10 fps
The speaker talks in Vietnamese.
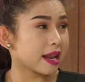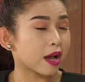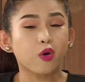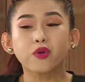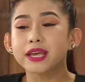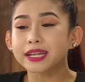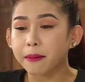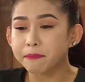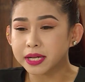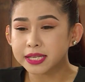là cô Liên
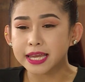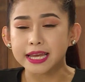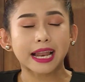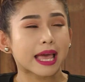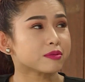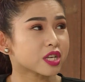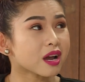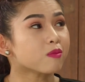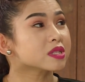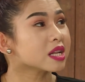nằm bệnh viện là em sẽ
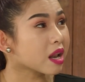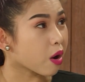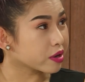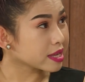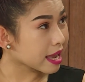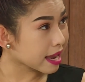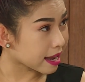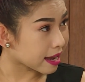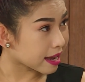không xin lỗi nha.